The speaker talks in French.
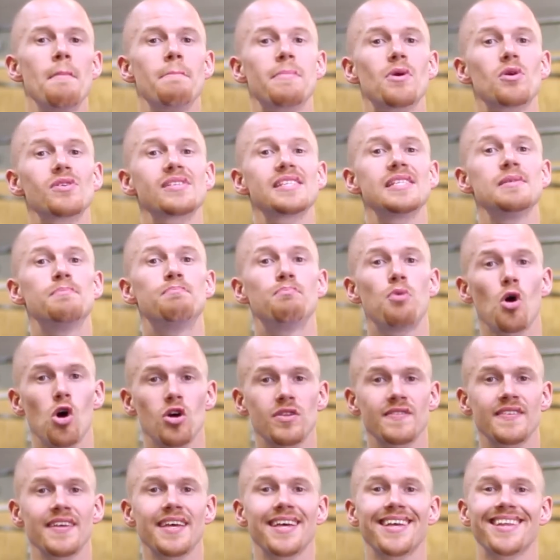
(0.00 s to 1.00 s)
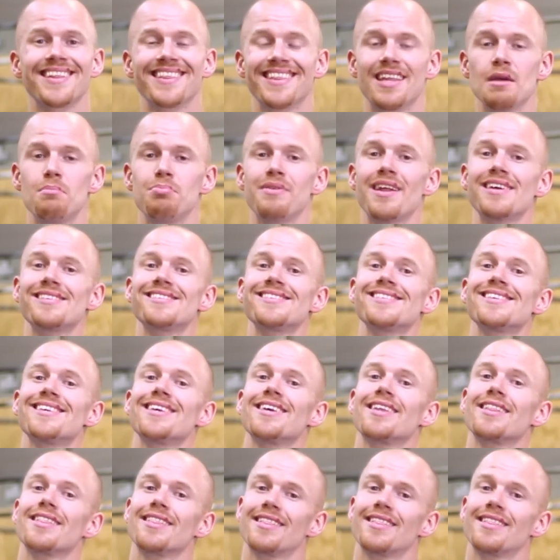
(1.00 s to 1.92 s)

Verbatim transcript: mais aussi porter, déplacer